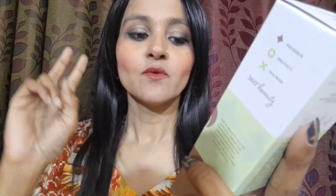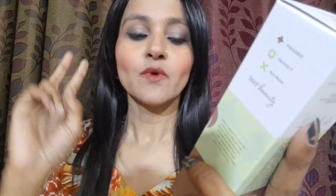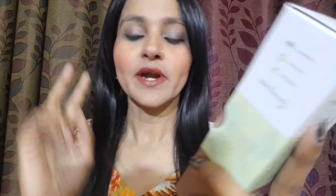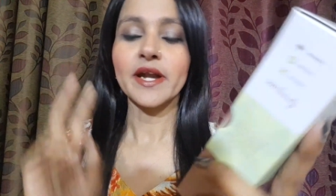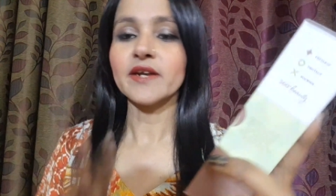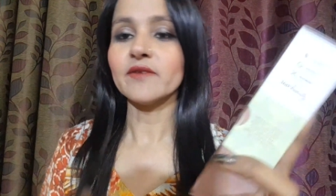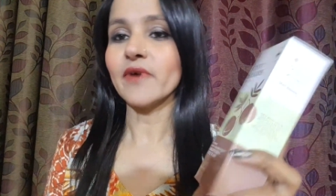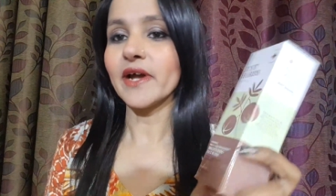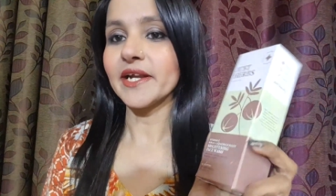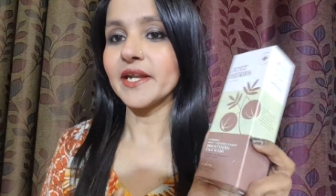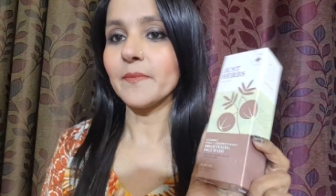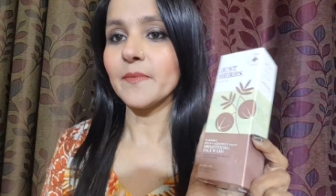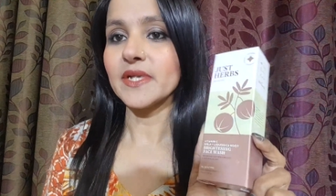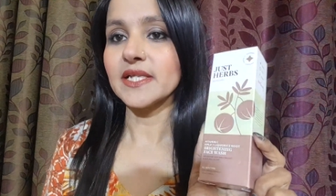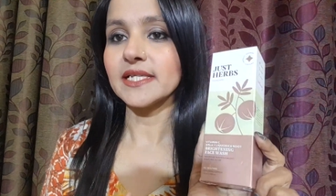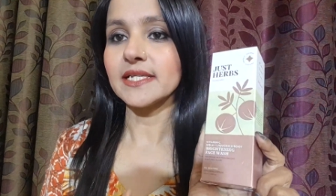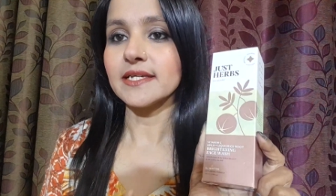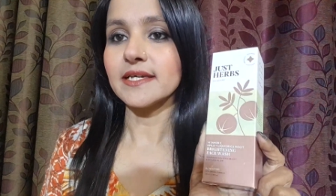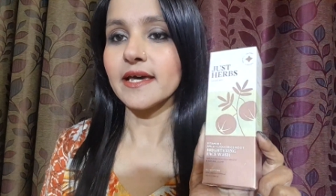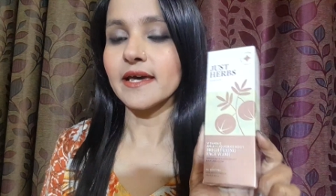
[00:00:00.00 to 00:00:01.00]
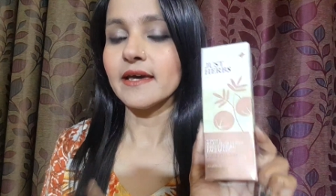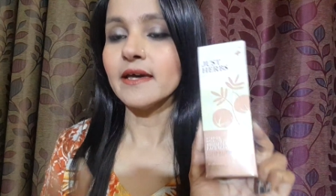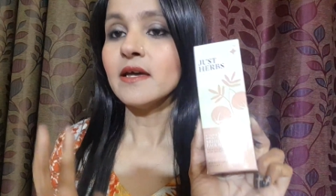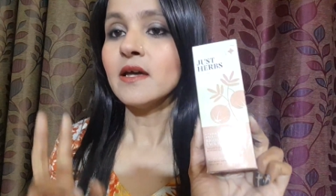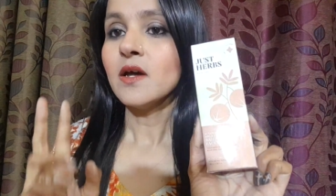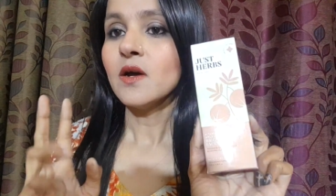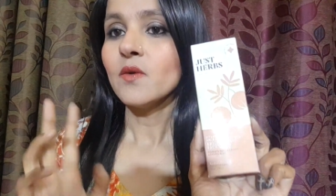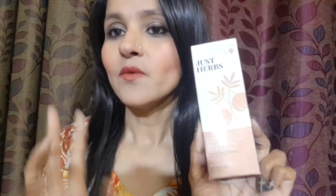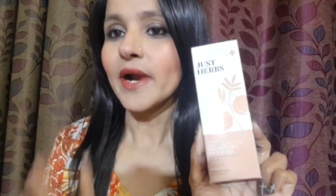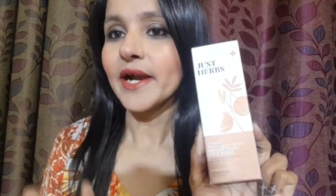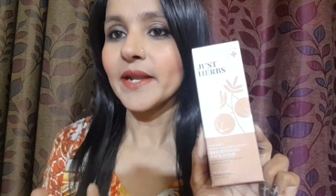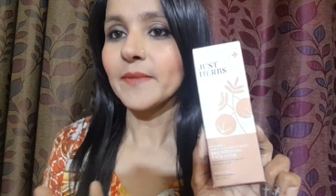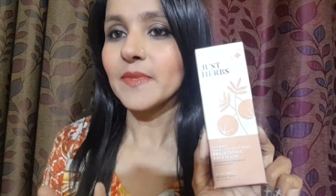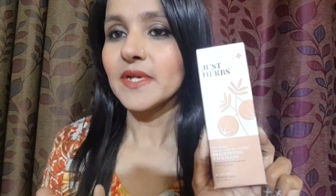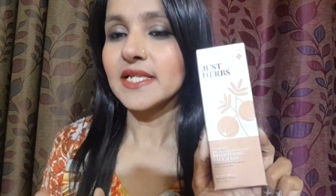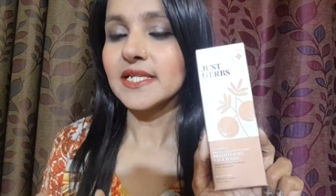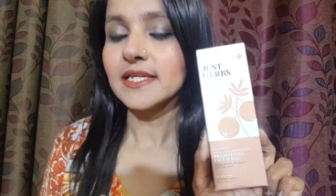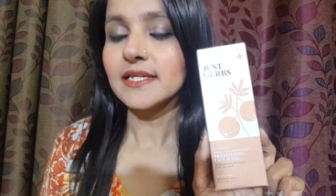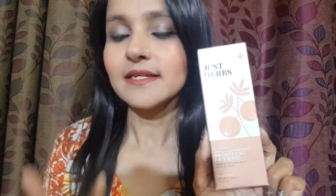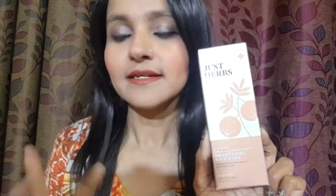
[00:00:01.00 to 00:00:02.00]
एंड वाइटामिन सी है
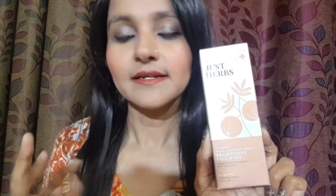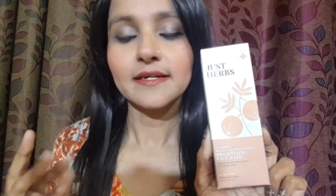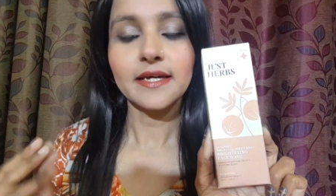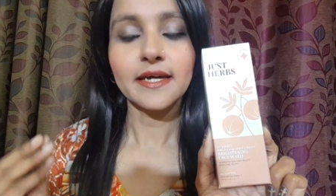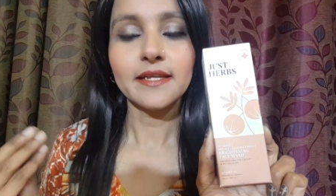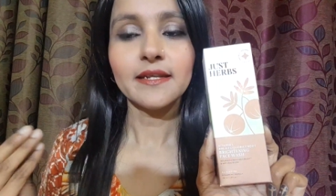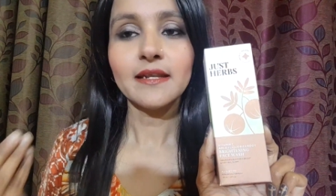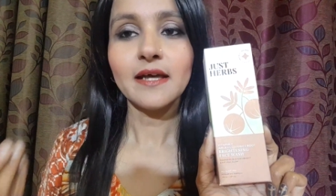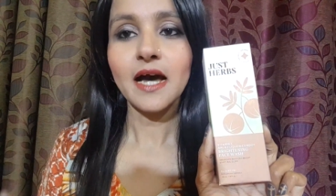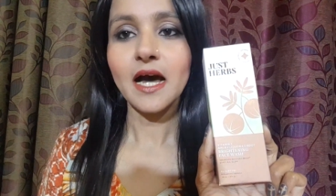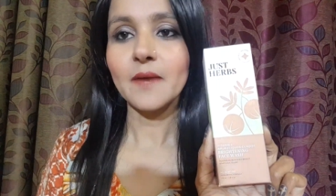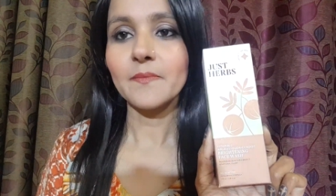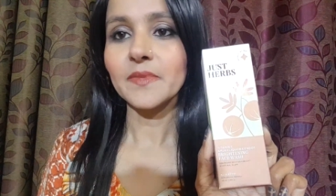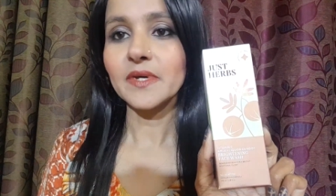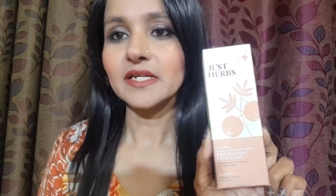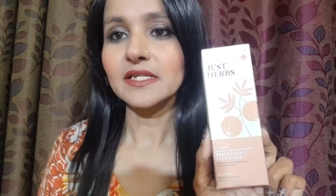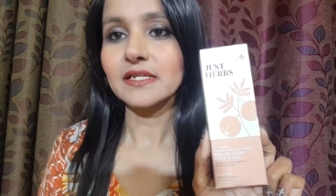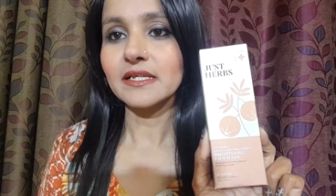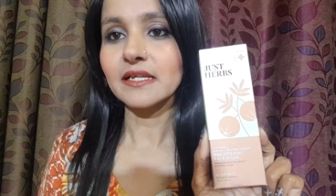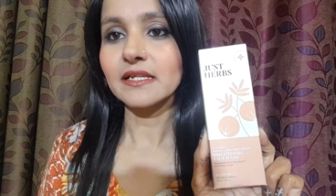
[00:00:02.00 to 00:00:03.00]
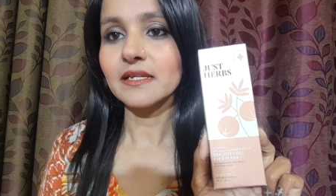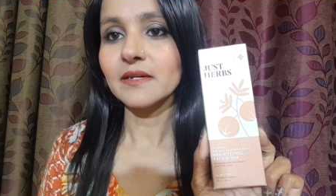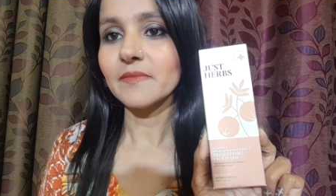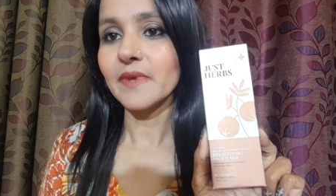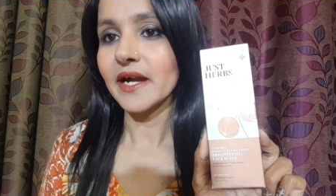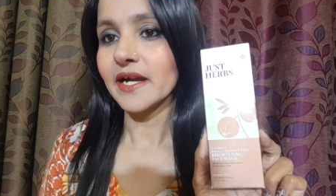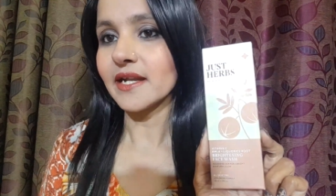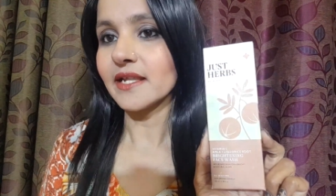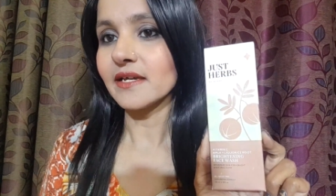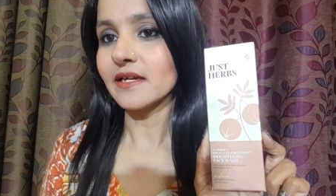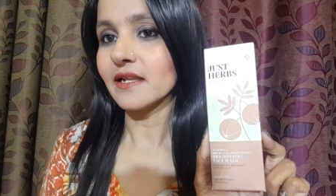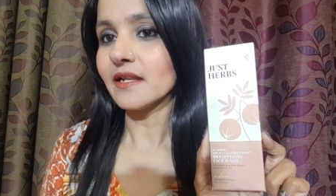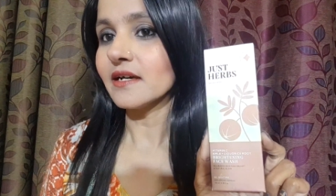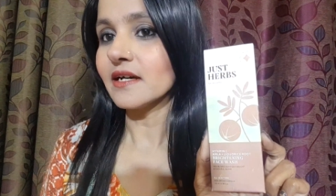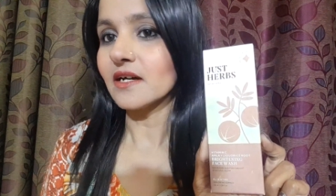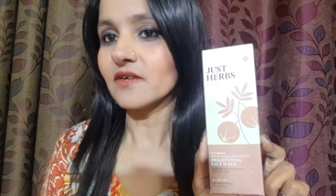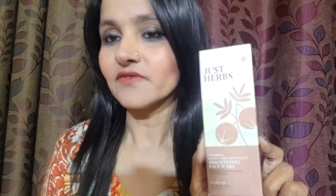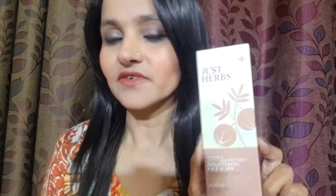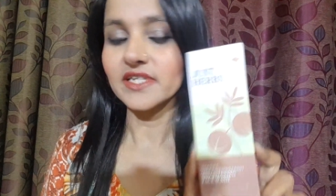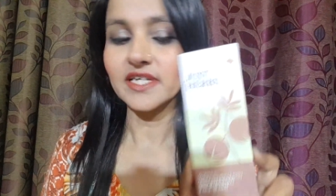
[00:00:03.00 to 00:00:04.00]
वाइटामिन सी अगेन आपके स्किन की ब्राइटनिंग के लिए
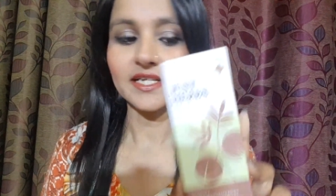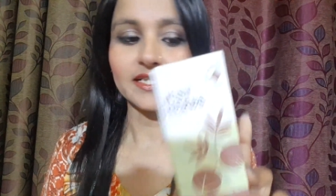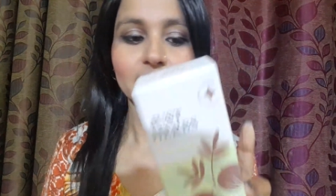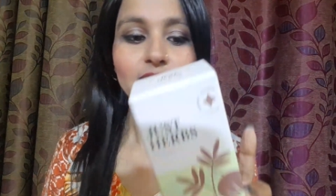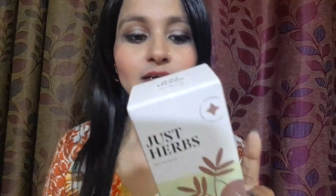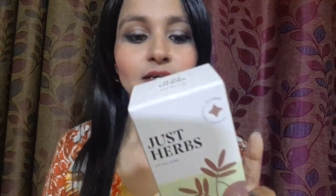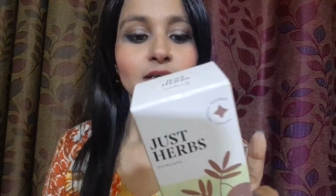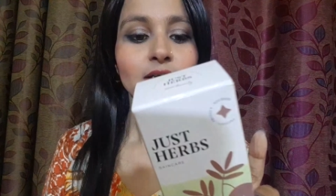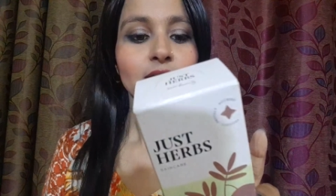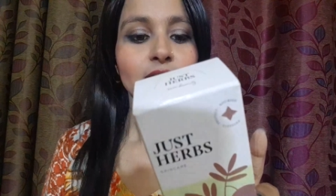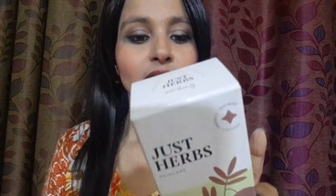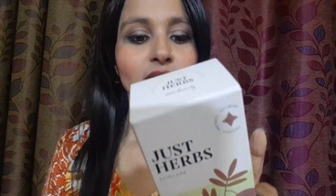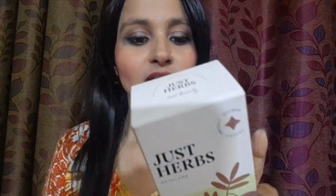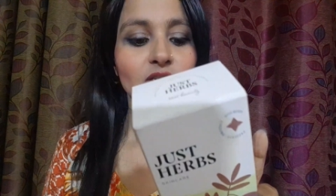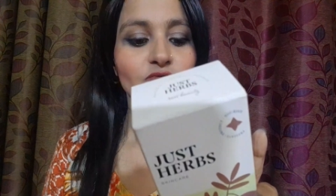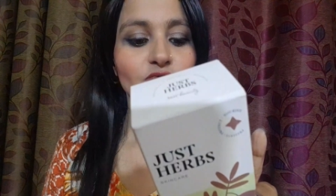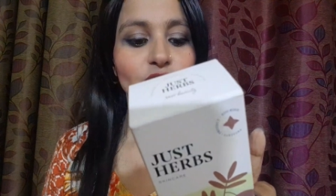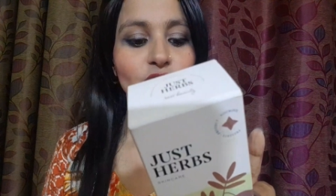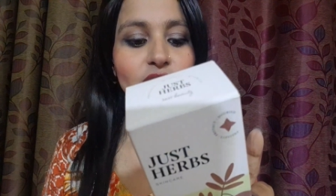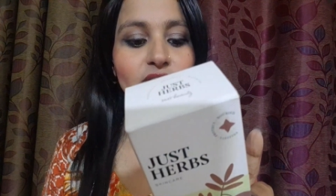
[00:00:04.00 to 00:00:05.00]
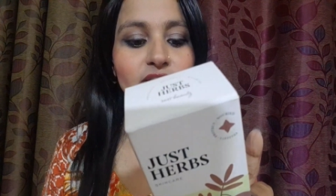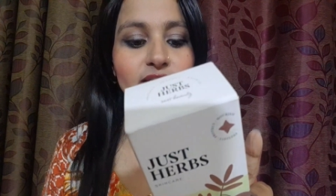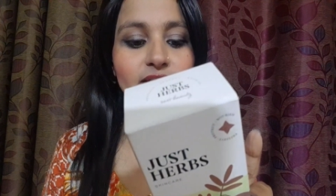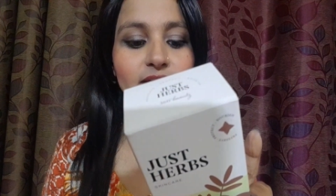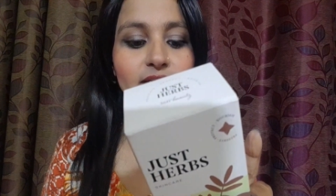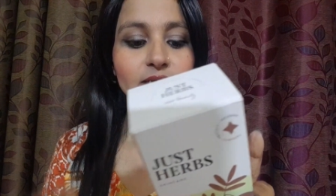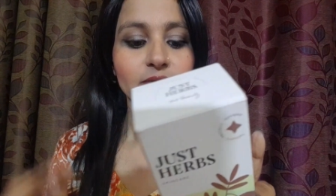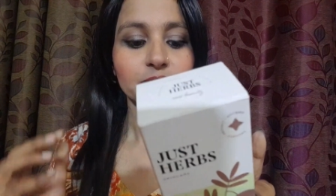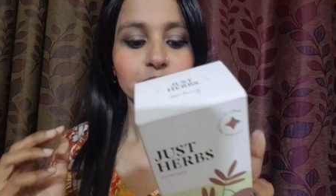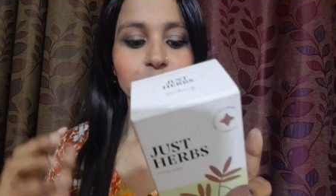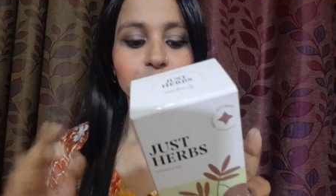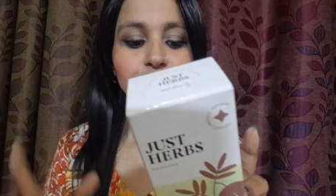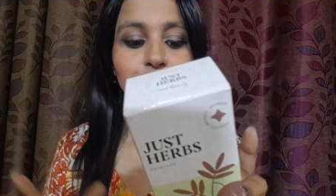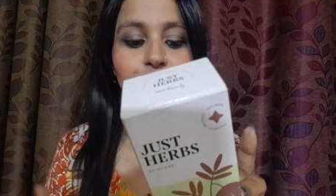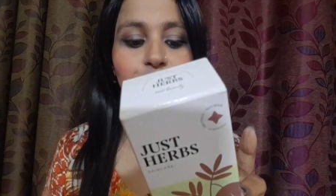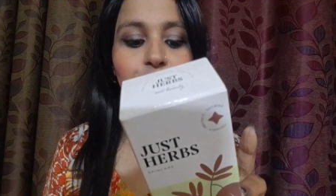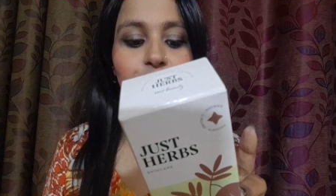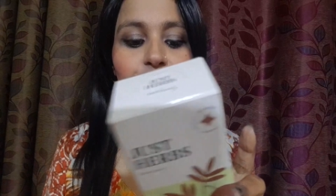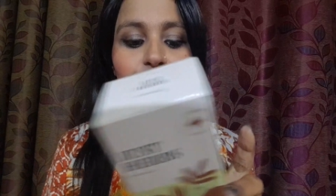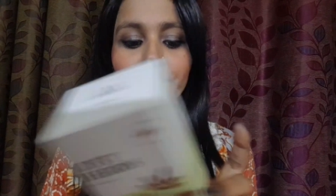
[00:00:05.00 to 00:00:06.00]
काफ़ी ज़्यादा हेल्पफुल रहता है
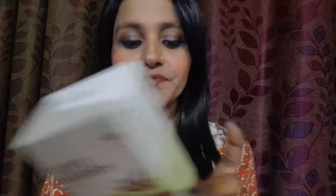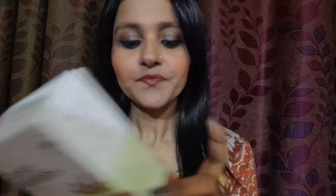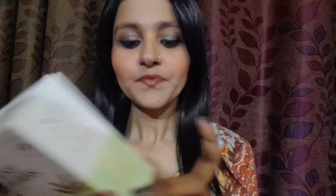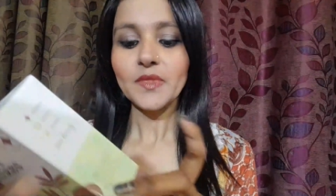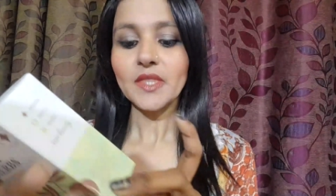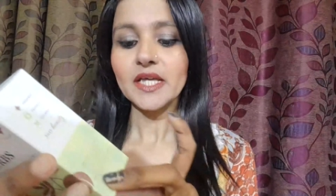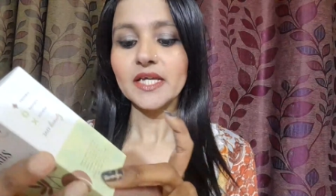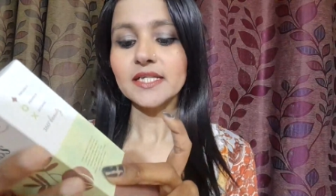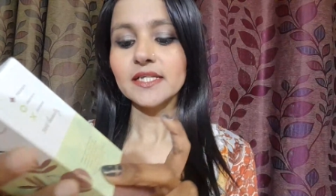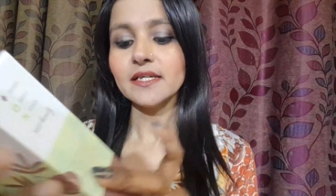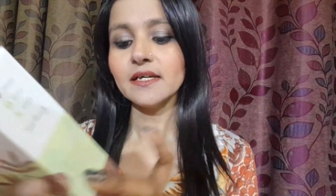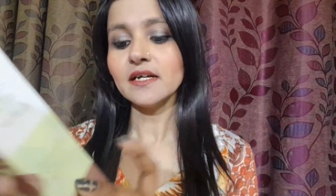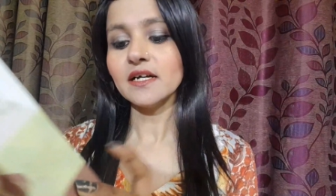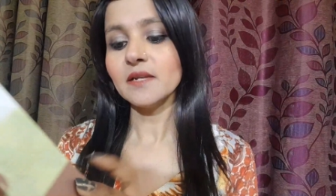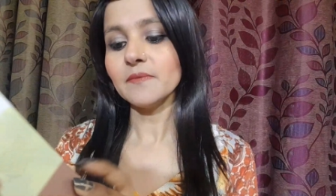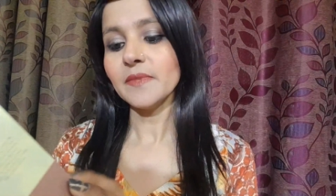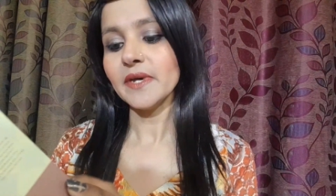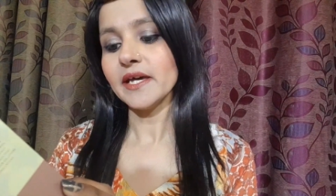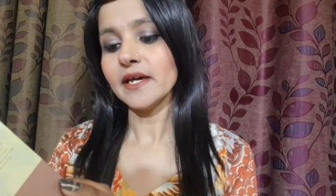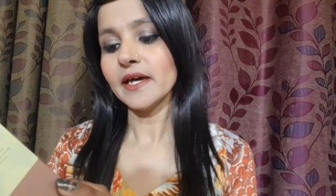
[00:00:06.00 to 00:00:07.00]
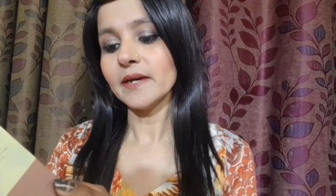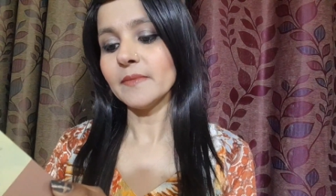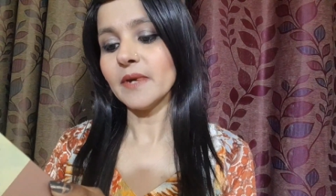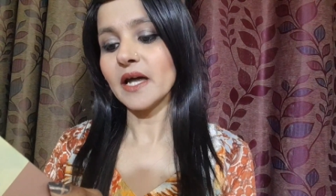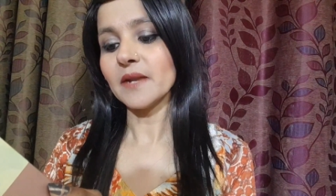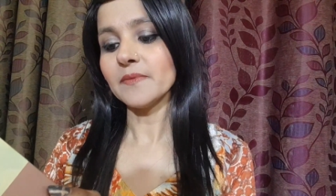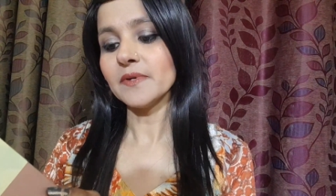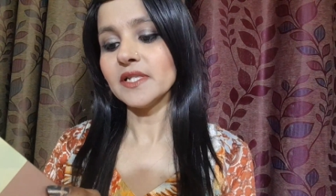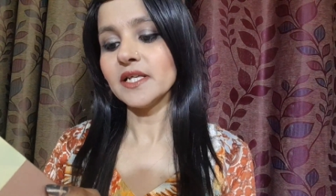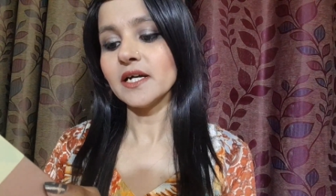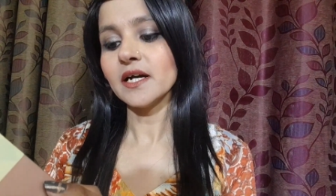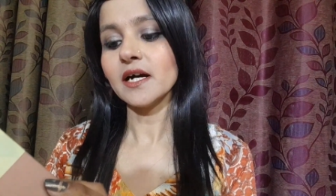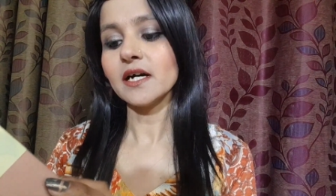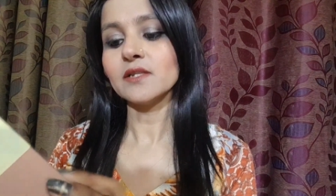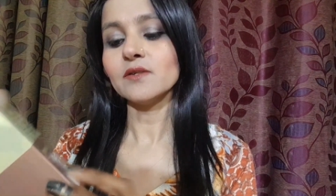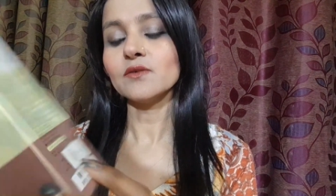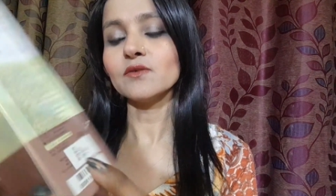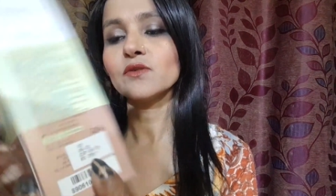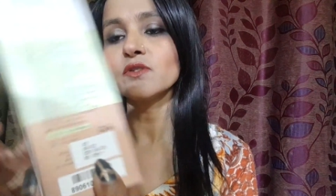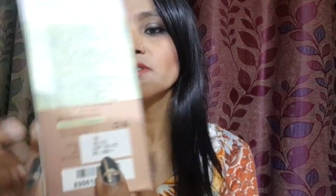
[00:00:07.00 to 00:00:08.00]
इसकी अगर मैं एमआरपी दिखा दूं तो